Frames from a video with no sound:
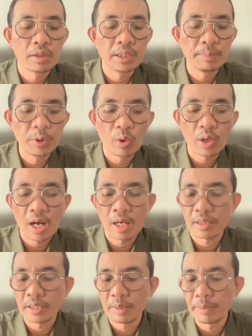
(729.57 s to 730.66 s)
di bio
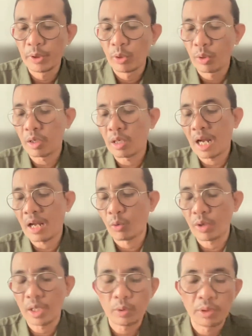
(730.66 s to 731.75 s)
di bio
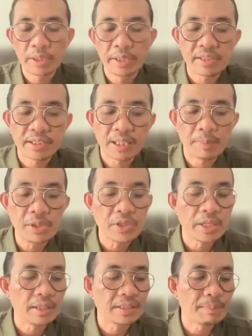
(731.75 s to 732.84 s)
akun atau di deskripsi
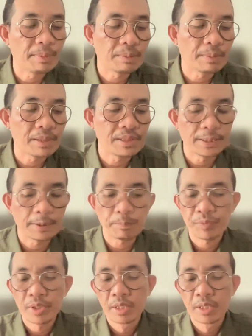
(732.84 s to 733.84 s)
channelnya masing-masing.